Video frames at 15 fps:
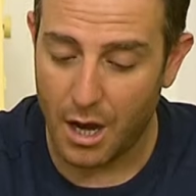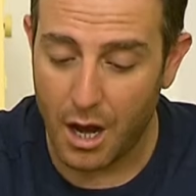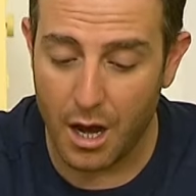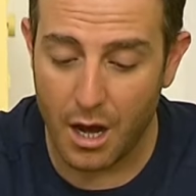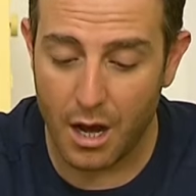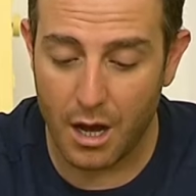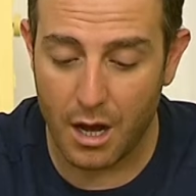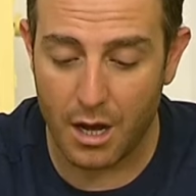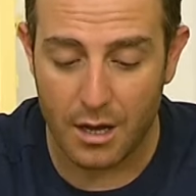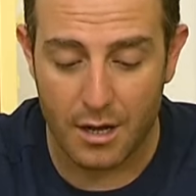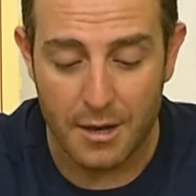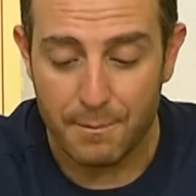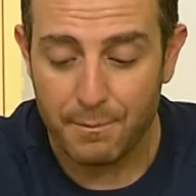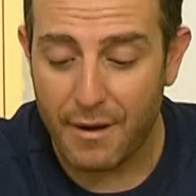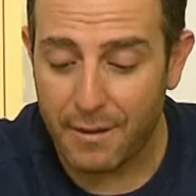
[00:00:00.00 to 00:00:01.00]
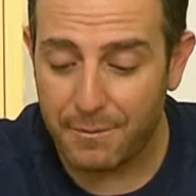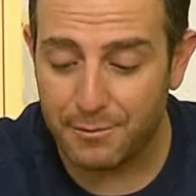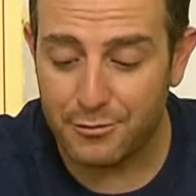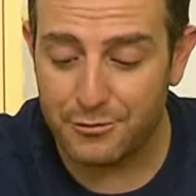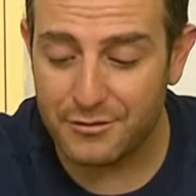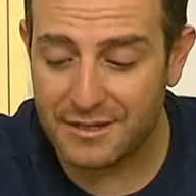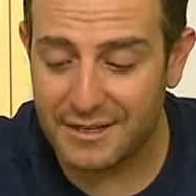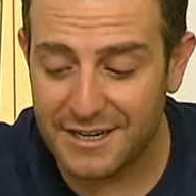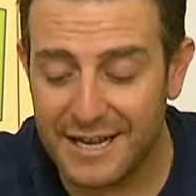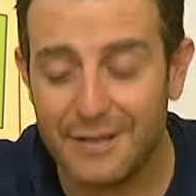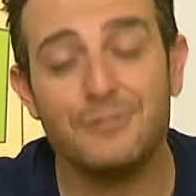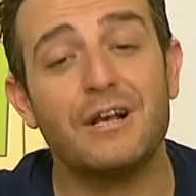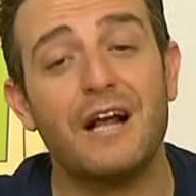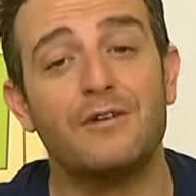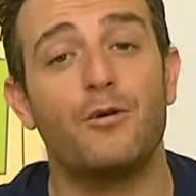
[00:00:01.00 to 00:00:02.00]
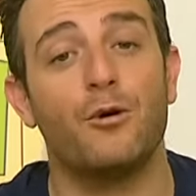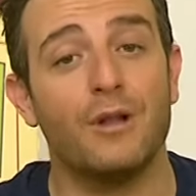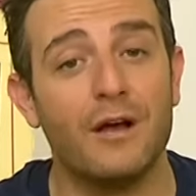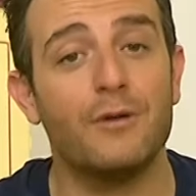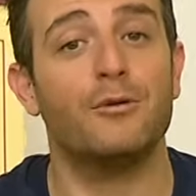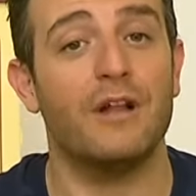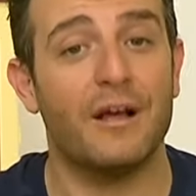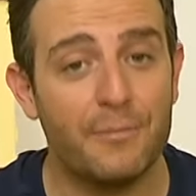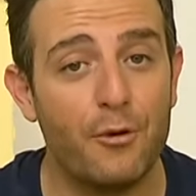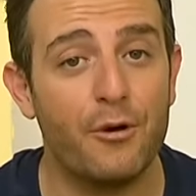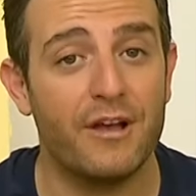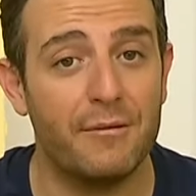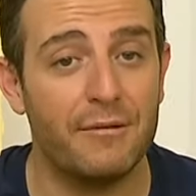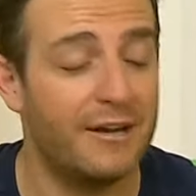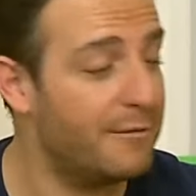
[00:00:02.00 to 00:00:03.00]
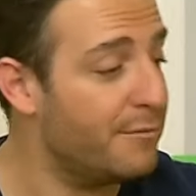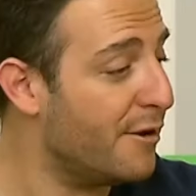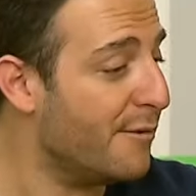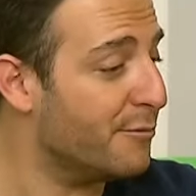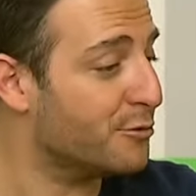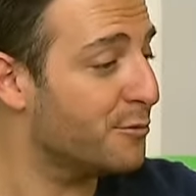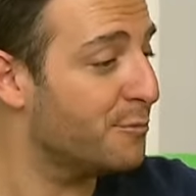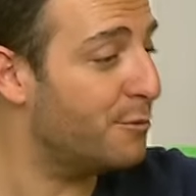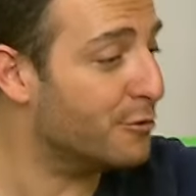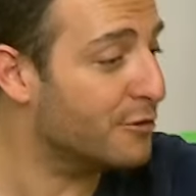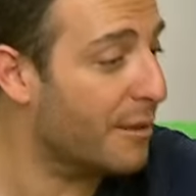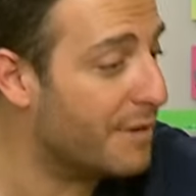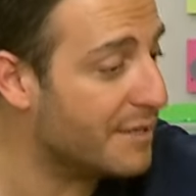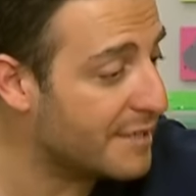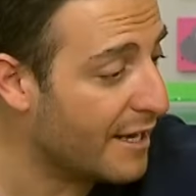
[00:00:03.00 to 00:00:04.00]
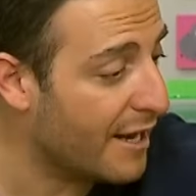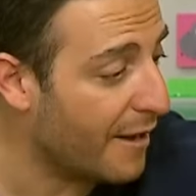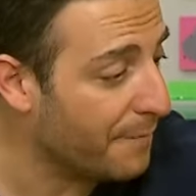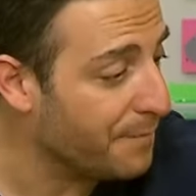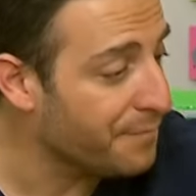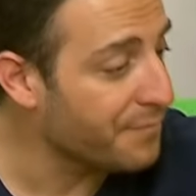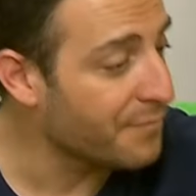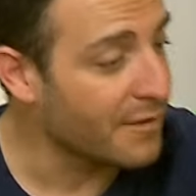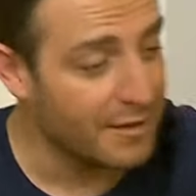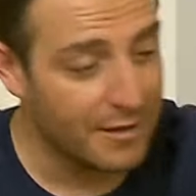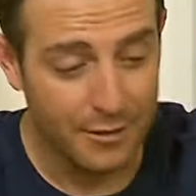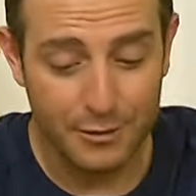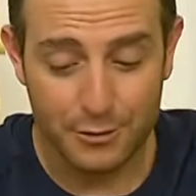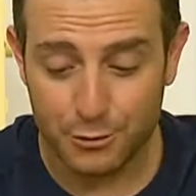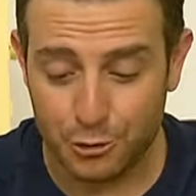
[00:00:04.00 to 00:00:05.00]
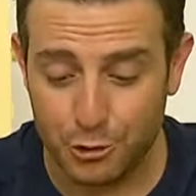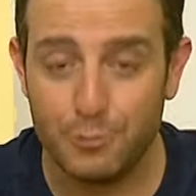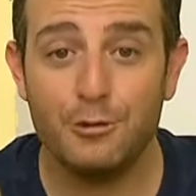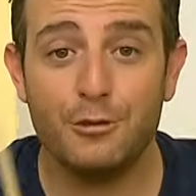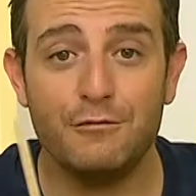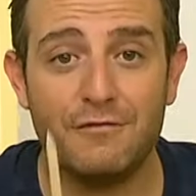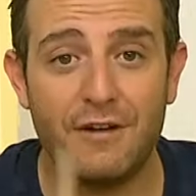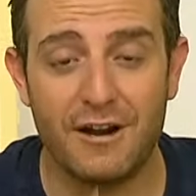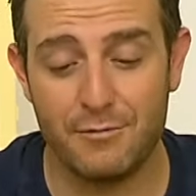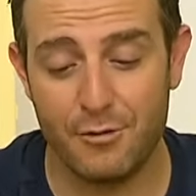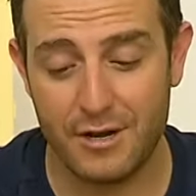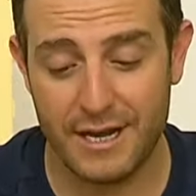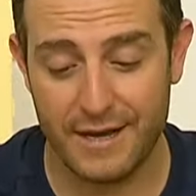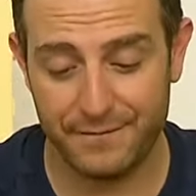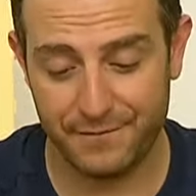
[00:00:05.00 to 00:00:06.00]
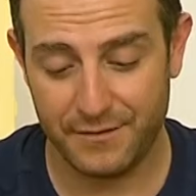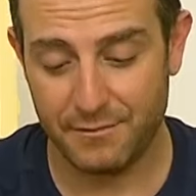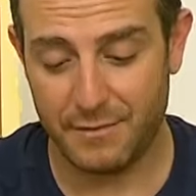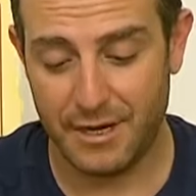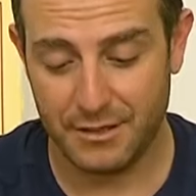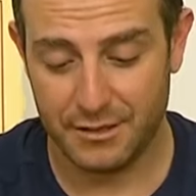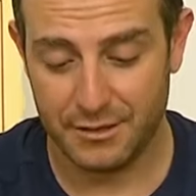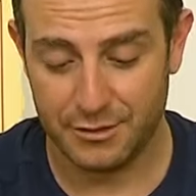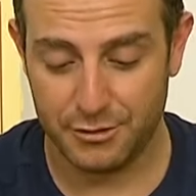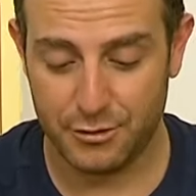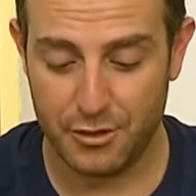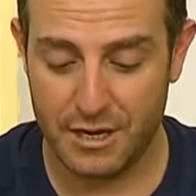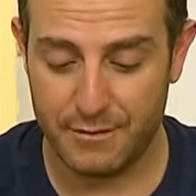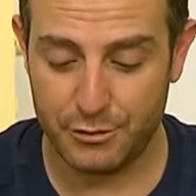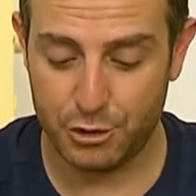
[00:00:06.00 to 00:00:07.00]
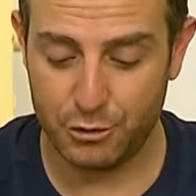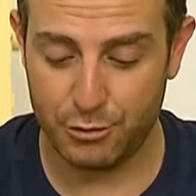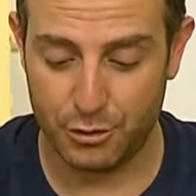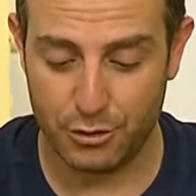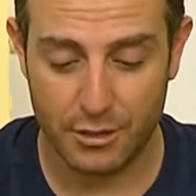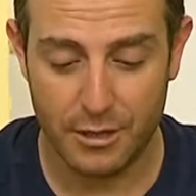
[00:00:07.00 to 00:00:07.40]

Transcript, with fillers: Aa bak bunları ne güzel kolay kolay boyayabilirim biliyor musun? Burada mesela çubuğum var böyle. Bak şöyle bir çubuk.